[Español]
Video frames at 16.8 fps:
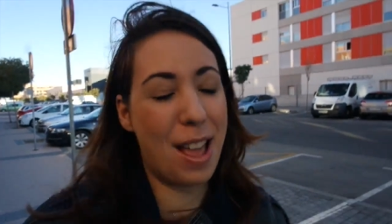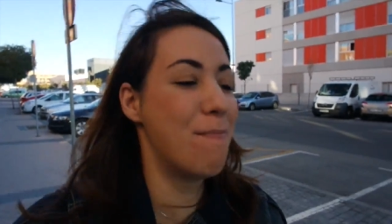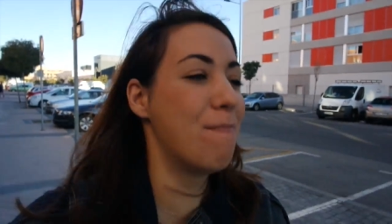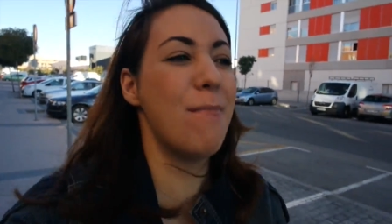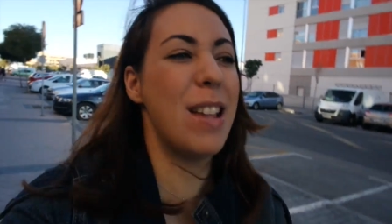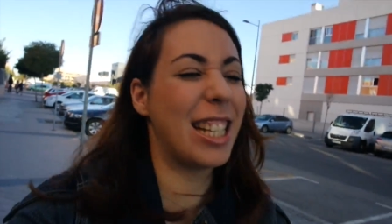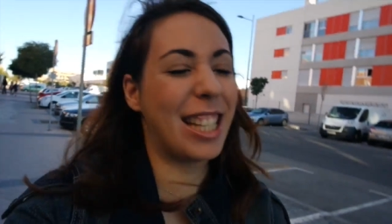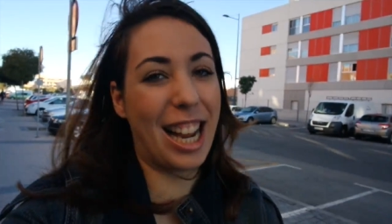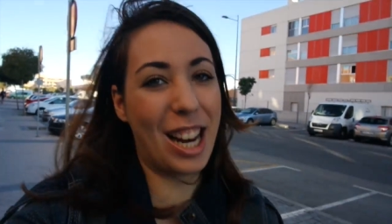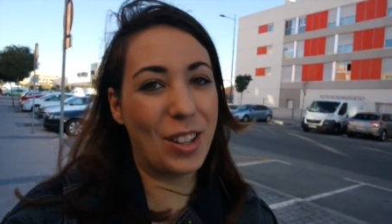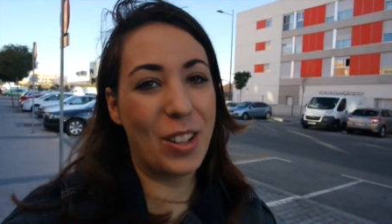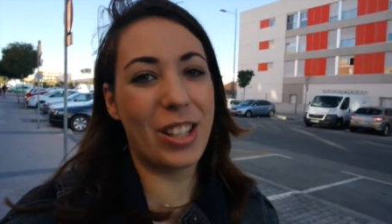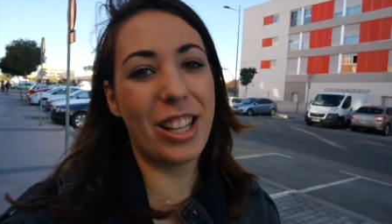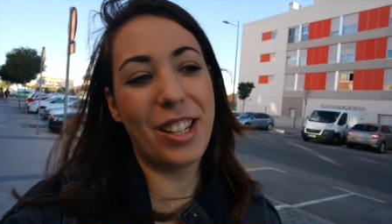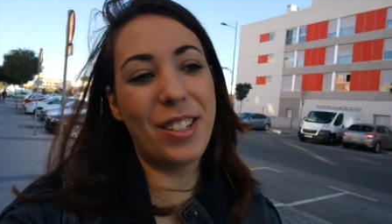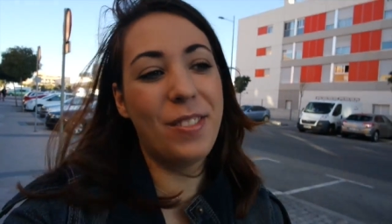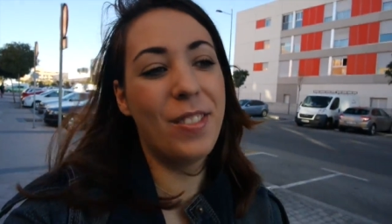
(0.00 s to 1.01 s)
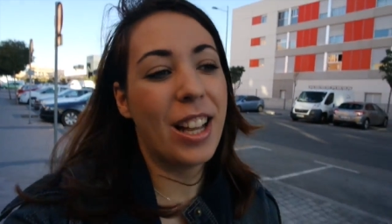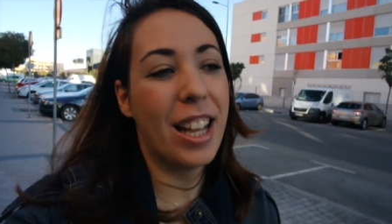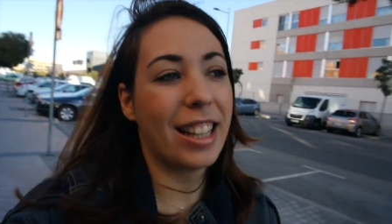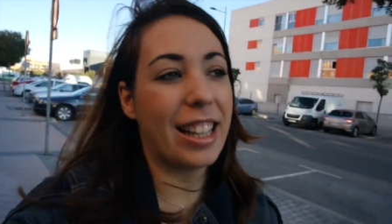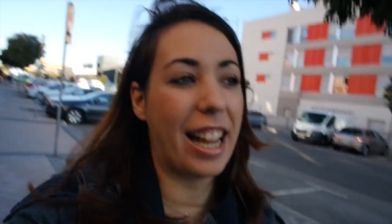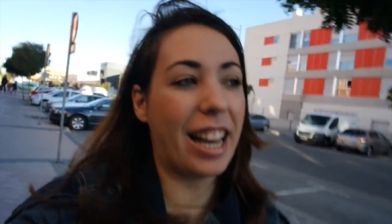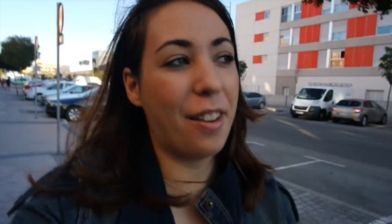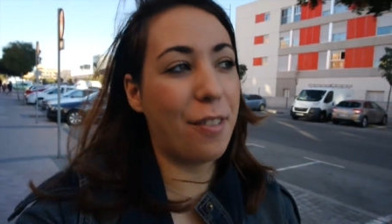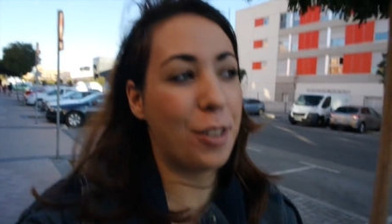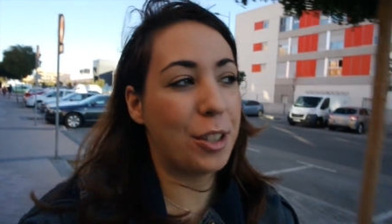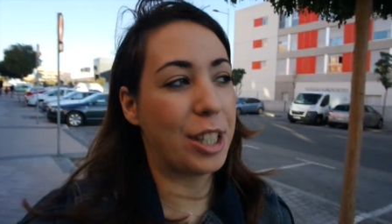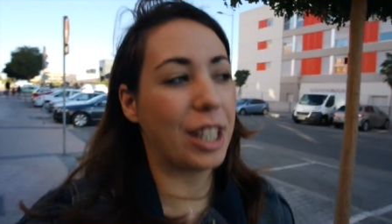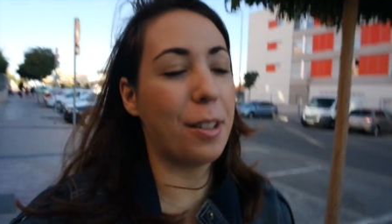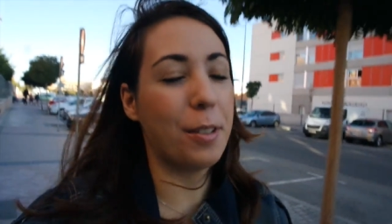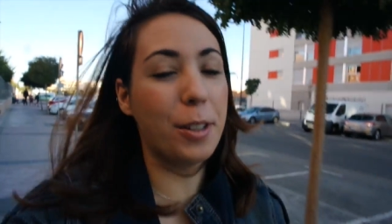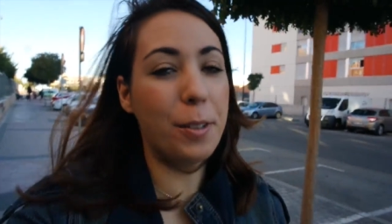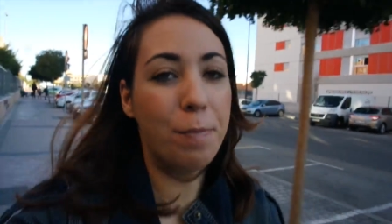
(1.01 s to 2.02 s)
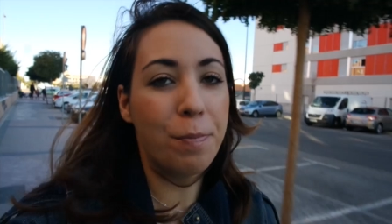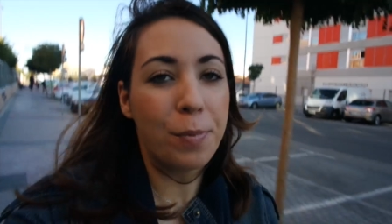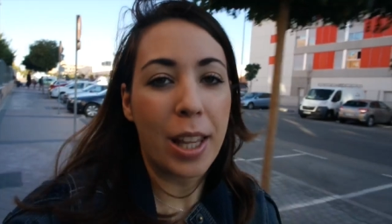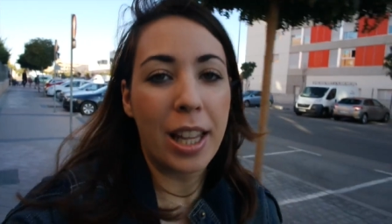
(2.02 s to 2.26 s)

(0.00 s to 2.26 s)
en mi saludo tan efusivo.